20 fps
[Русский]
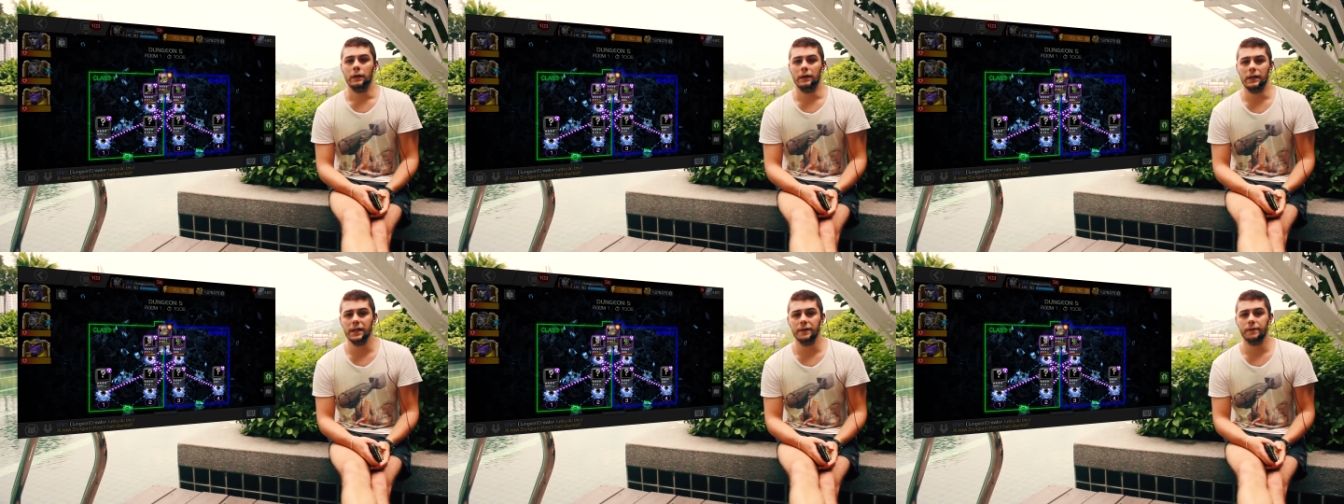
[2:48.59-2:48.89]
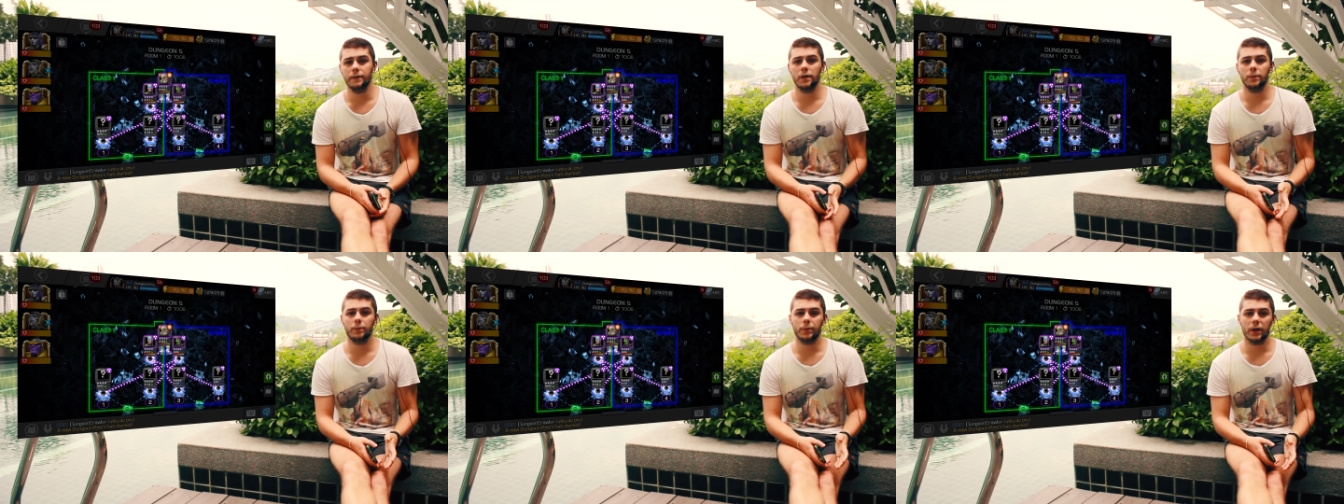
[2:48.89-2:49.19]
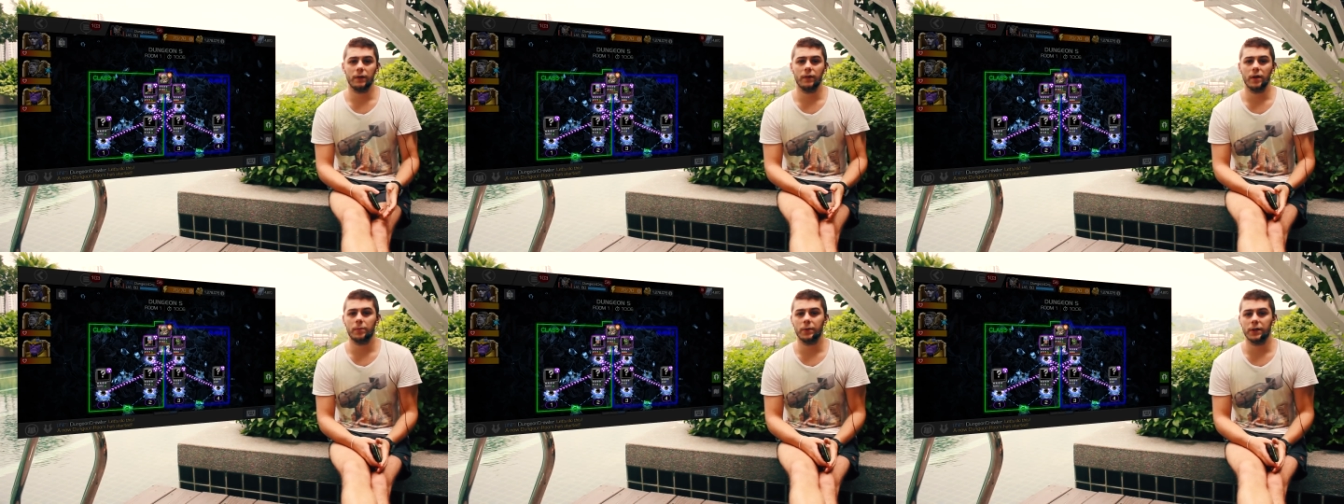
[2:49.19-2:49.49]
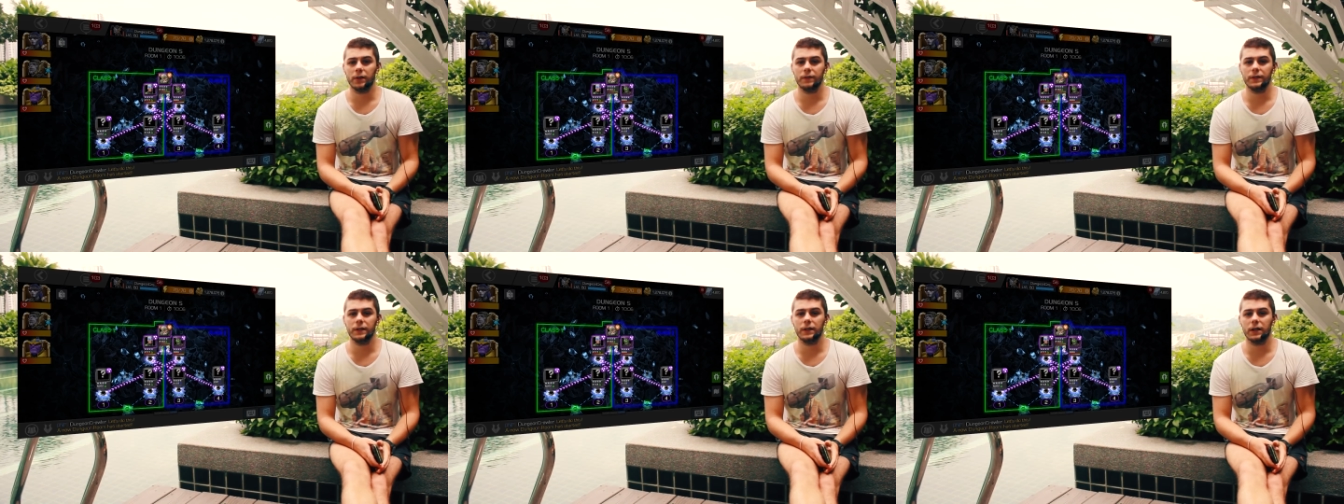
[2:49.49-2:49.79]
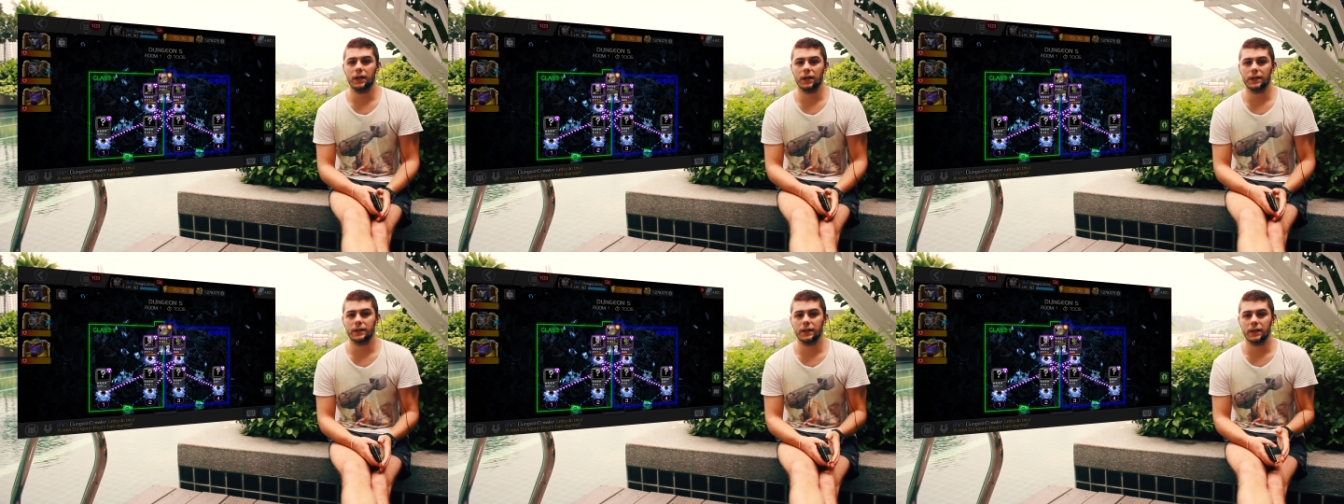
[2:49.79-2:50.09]
Левая и правая половина
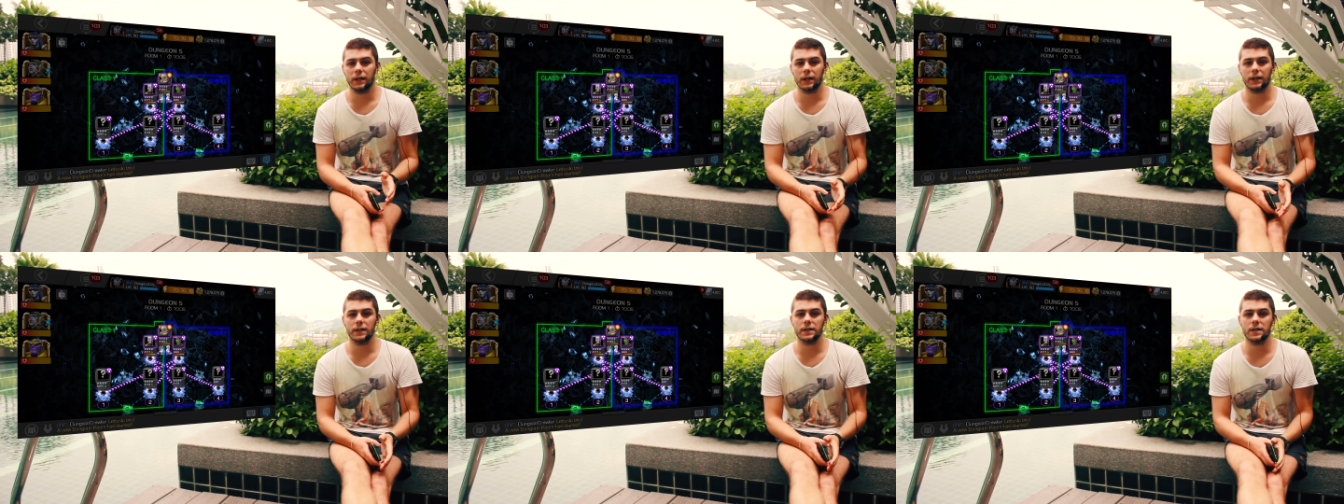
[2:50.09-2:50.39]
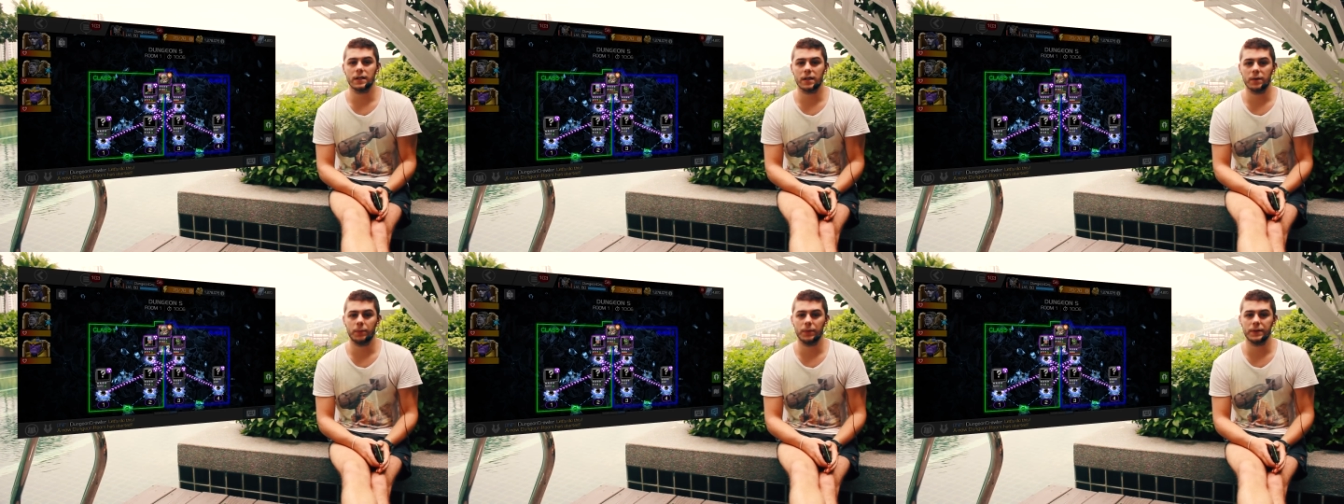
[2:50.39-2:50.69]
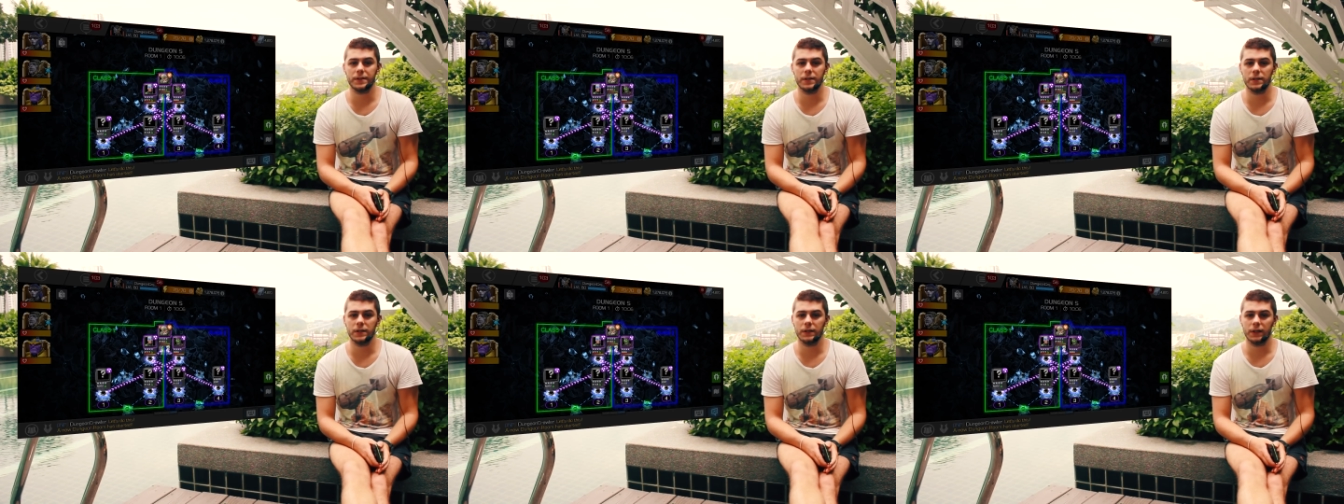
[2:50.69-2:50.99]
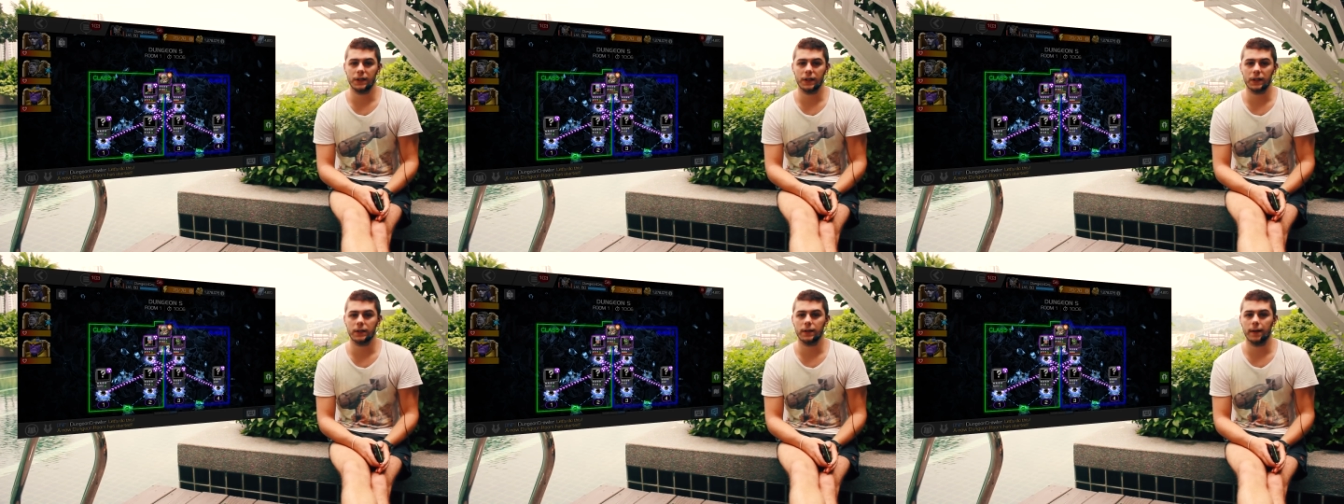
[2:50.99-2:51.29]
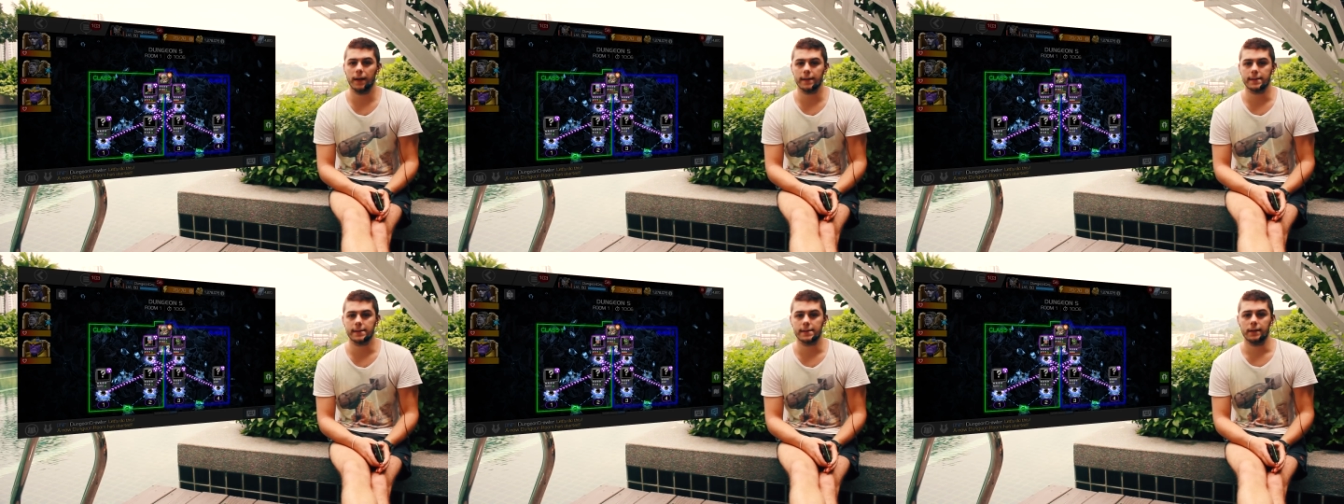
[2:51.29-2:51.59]
карты как раз таки поделена на
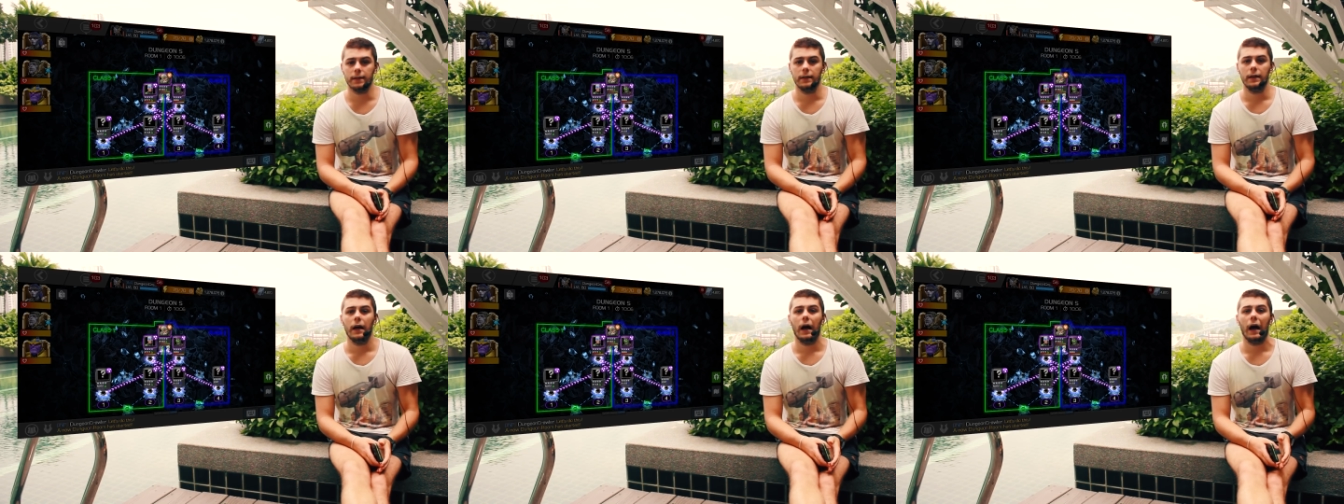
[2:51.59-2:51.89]
классы,